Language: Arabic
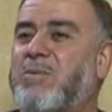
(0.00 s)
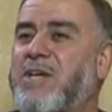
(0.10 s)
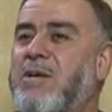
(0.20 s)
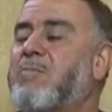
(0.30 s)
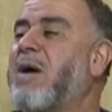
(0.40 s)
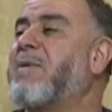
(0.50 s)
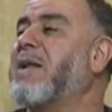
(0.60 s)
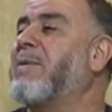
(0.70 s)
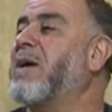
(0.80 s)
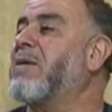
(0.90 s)
بعين ما
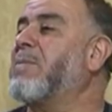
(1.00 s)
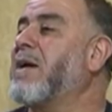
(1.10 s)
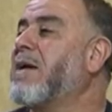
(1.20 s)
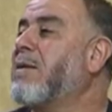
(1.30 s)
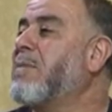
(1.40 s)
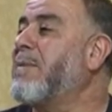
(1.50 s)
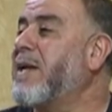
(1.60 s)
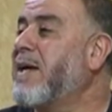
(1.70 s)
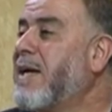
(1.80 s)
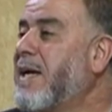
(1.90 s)
معنى ما, ما, ما معنى